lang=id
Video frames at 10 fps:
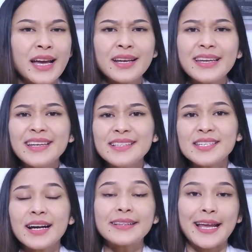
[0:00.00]

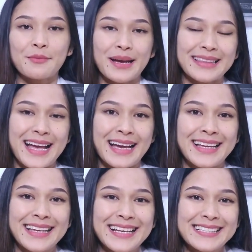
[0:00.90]
ginjal, dan mata.
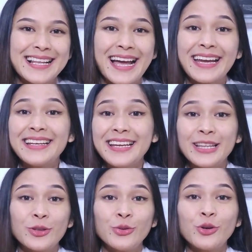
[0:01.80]
Selain
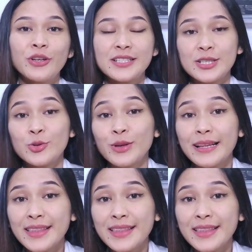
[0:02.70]
itu kondisi gula